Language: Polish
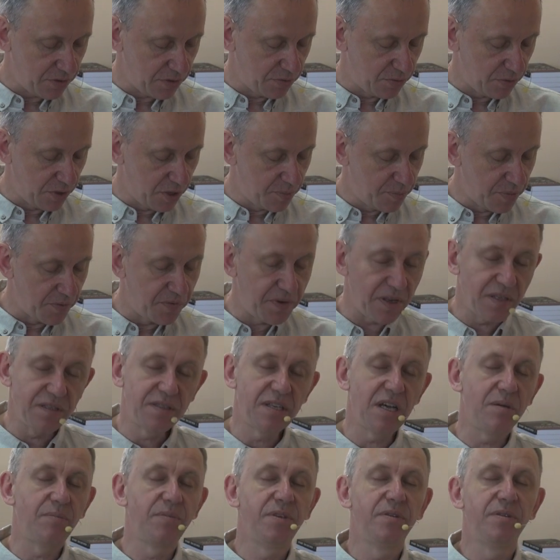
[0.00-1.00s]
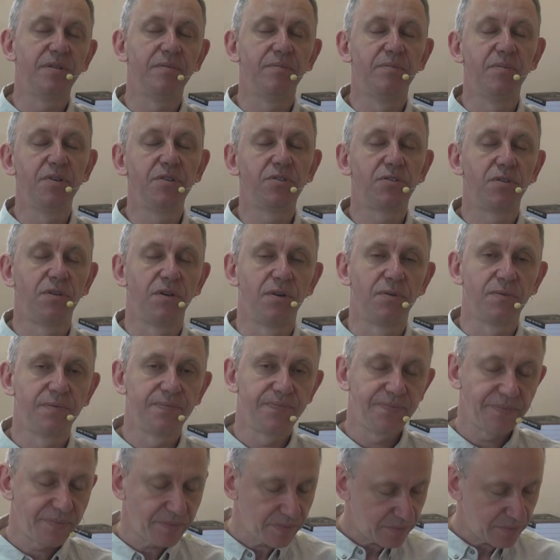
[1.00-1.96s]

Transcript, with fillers: do których powracamy myślą